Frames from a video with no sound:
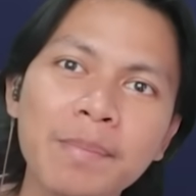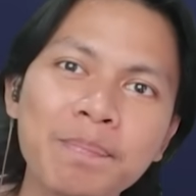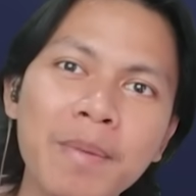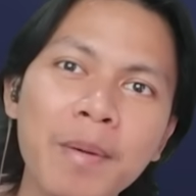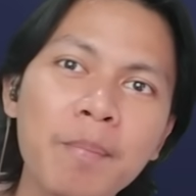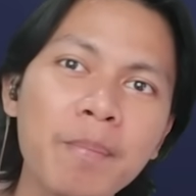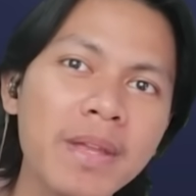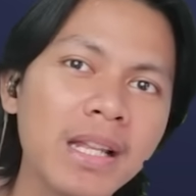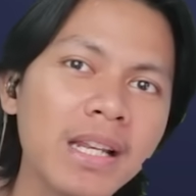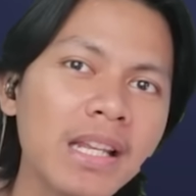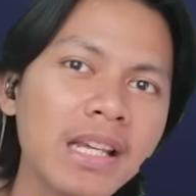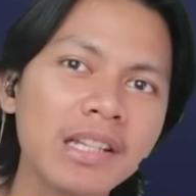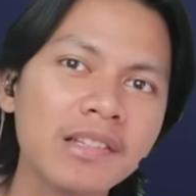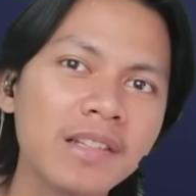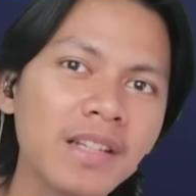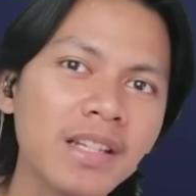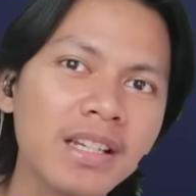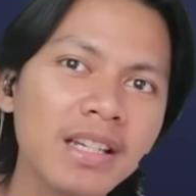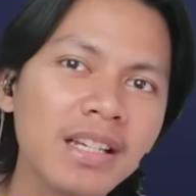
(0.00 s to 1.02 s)
pemilik
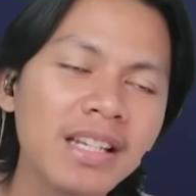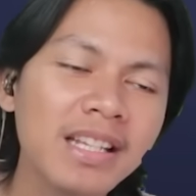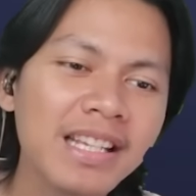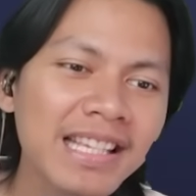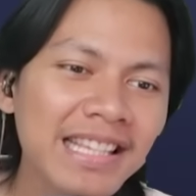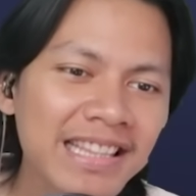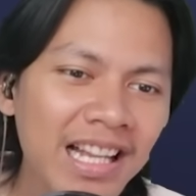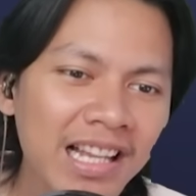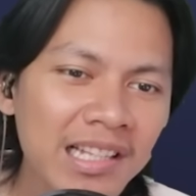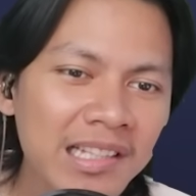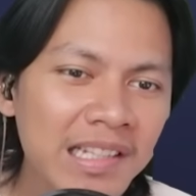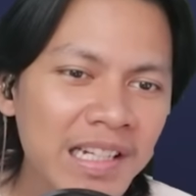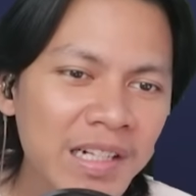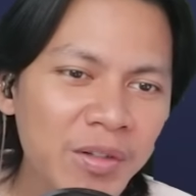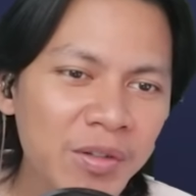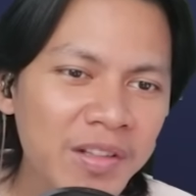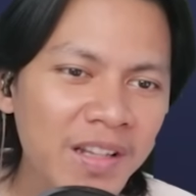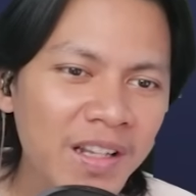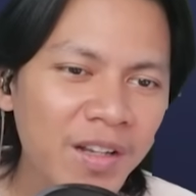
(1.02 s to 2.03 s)
si The Digital
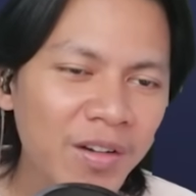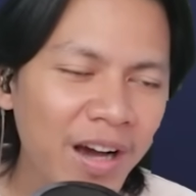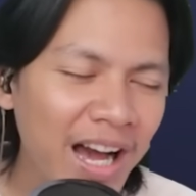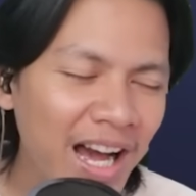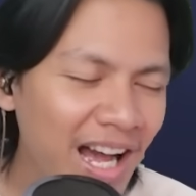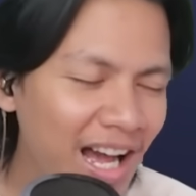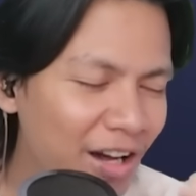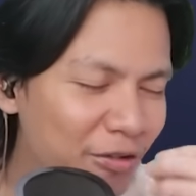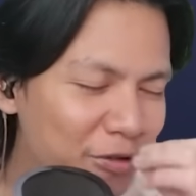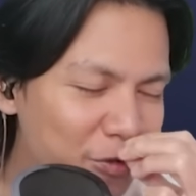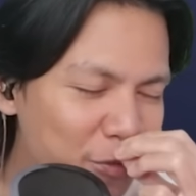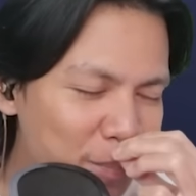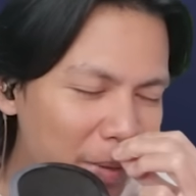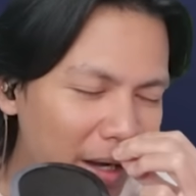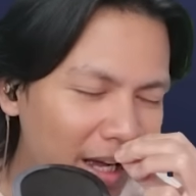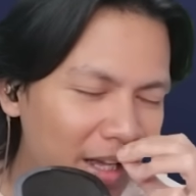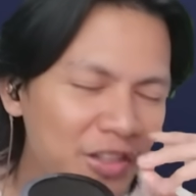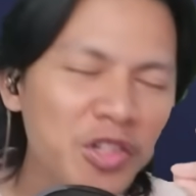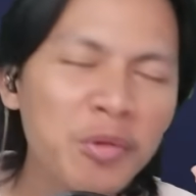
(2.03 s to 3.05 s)
Circus ya loh Aku
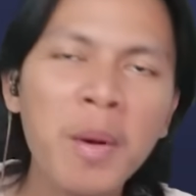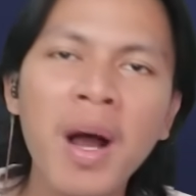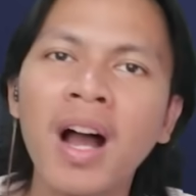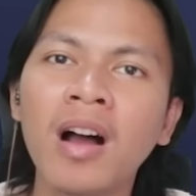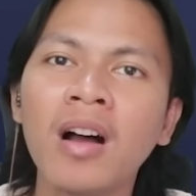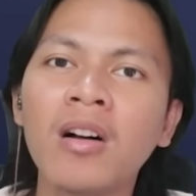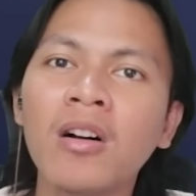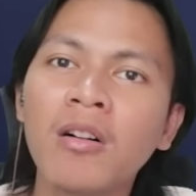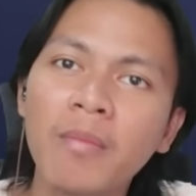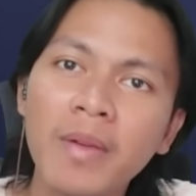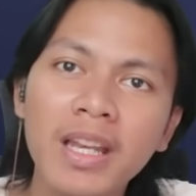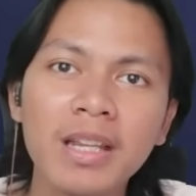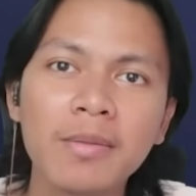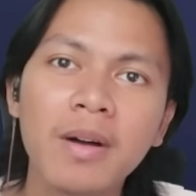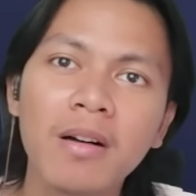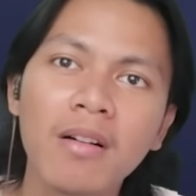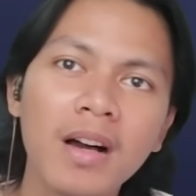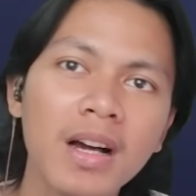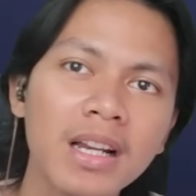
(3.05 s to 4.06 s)
lupa Coba komen di
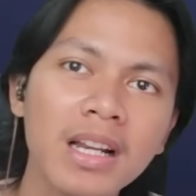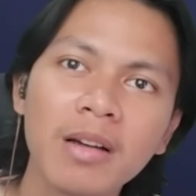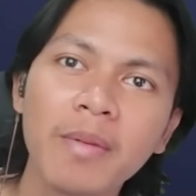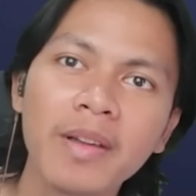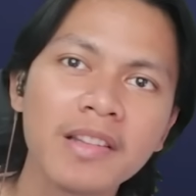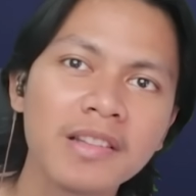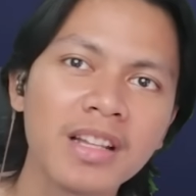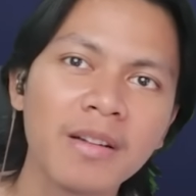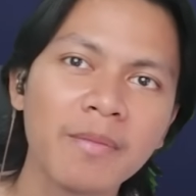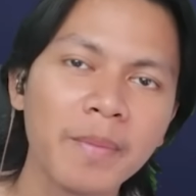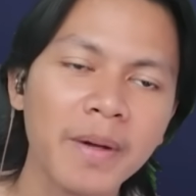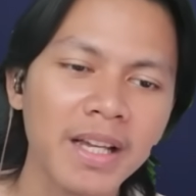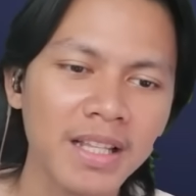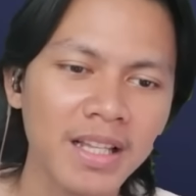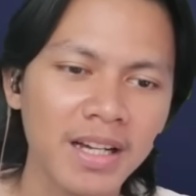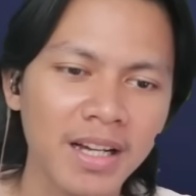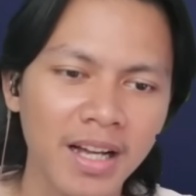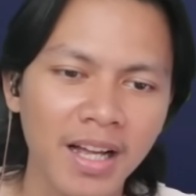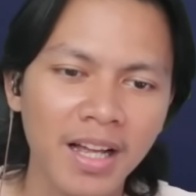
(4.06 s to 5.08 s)
bawah namanya siapa
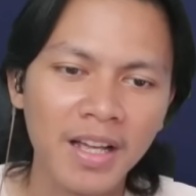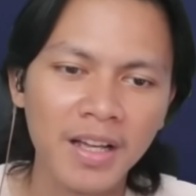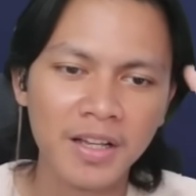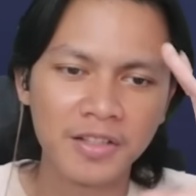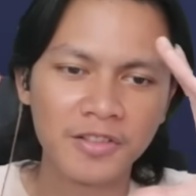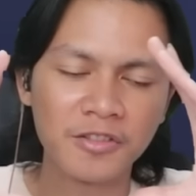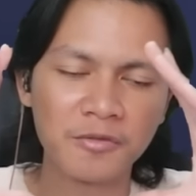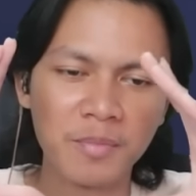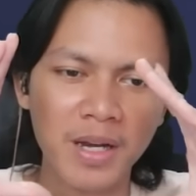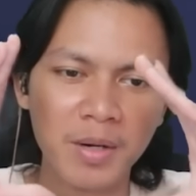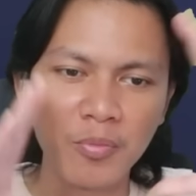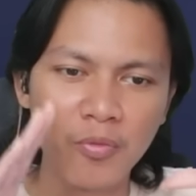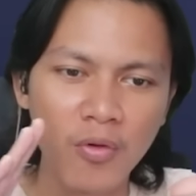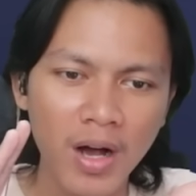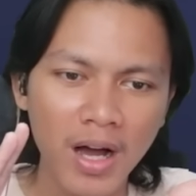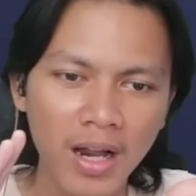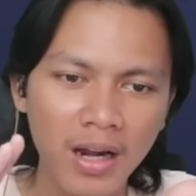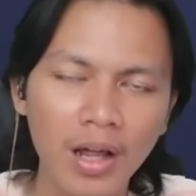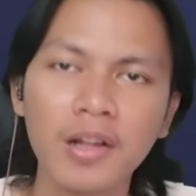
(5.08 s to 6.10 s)
yang cuman
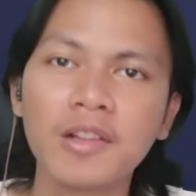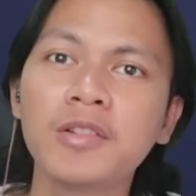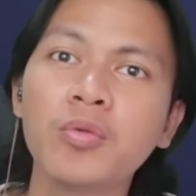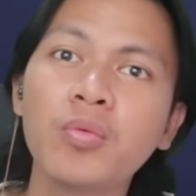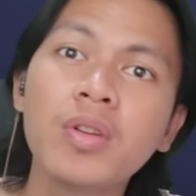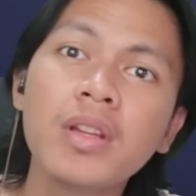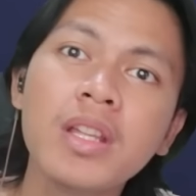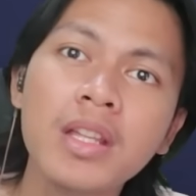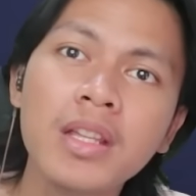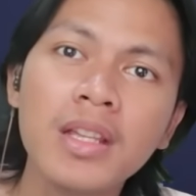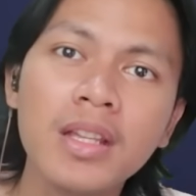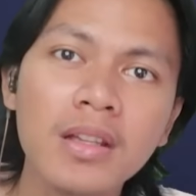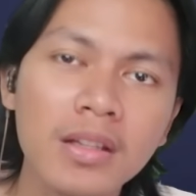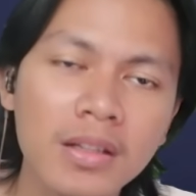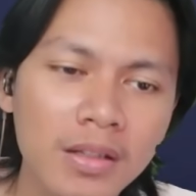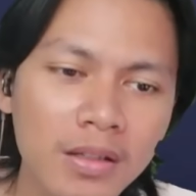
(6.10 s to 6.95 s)
muka langsung gigi